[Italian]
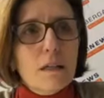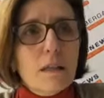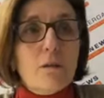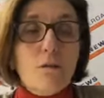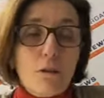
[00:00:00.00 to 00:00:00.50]

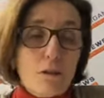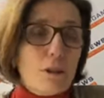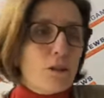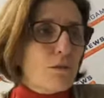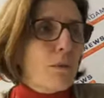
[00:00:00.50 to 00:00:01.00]

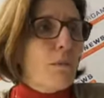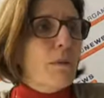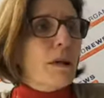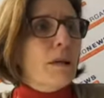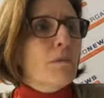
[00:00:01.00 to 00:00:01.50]
tecnologica sulla
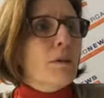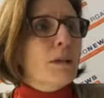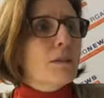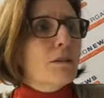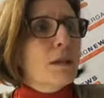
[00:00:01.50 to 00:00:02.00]
pubblica
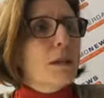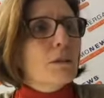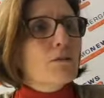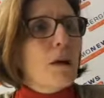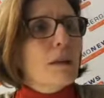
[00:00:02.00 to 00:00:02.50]
illuminazione e,
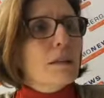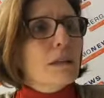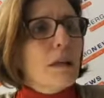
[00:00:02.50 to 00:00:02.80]
su altri,